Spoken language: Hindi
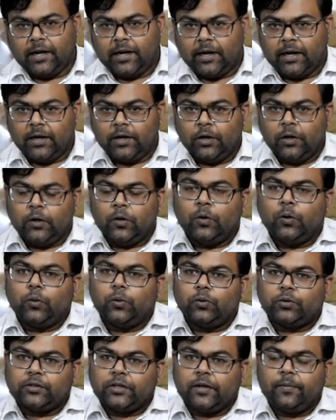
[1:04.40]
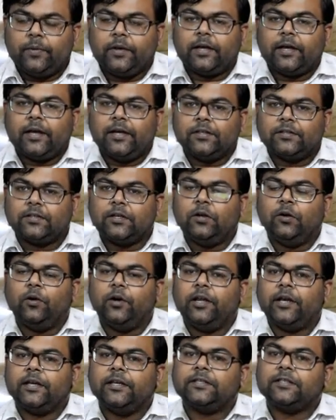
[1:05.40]
का उसे भी कैंसिल
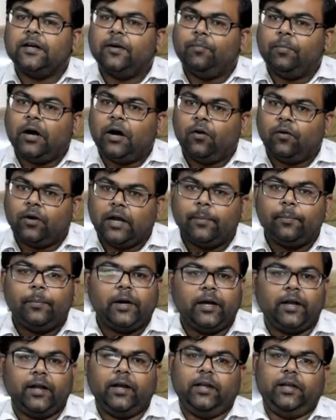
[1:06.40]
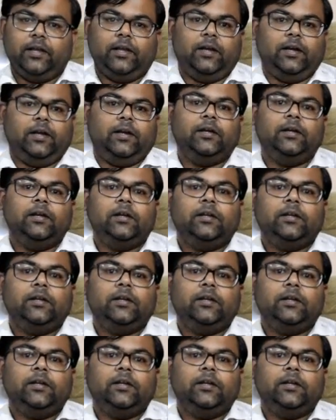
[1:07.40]
होने की संभावना बढ़ गई है